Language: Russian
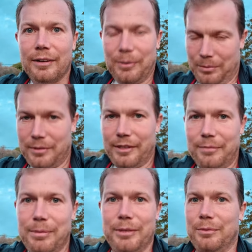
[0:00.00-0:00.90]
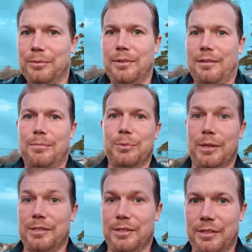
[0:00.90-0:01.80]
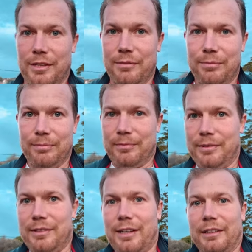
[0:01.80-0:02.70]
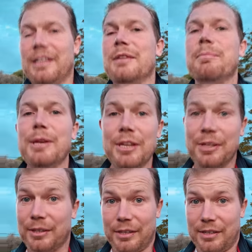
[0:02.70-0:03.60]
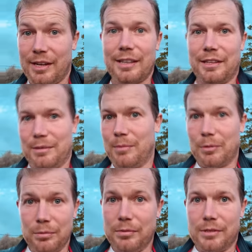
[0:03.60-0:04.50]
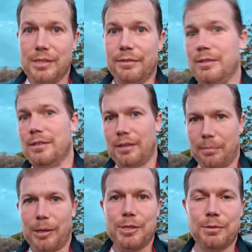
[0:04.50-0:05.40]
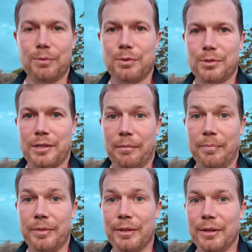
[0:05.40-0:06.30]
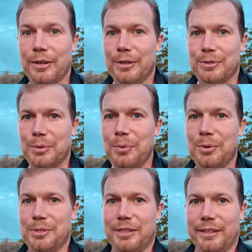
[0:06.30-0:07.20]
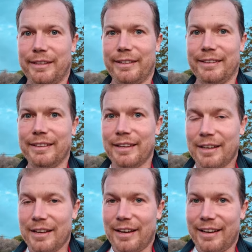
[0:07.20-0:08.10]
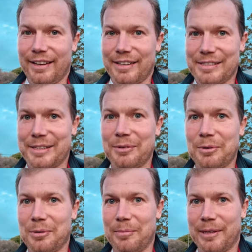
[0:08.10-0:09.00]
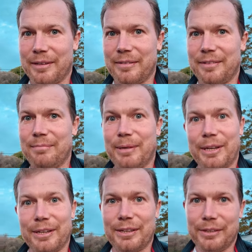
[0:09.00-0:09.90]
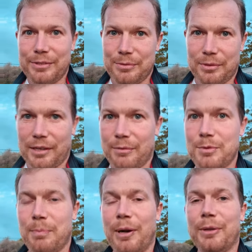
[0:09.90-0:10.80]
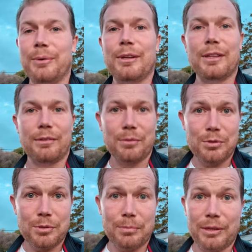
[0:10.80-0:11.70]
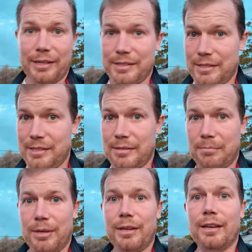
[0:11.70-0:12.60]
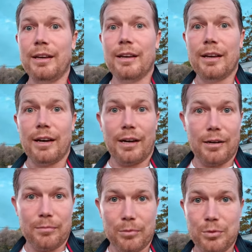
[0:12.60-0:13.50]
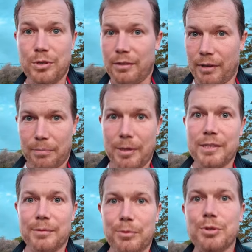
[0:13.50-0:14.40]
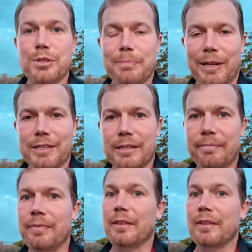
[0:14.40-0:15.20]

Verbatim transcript: Он говорит, блин, ну как бы у нас это как-то не принято, и я это не могу, и, соответственно, оплачивают все сам. С другой стороны, а знакомая приехала сюда, в Испанию, для того, чтобы найти себе а, мужа европейца, мужа испанца.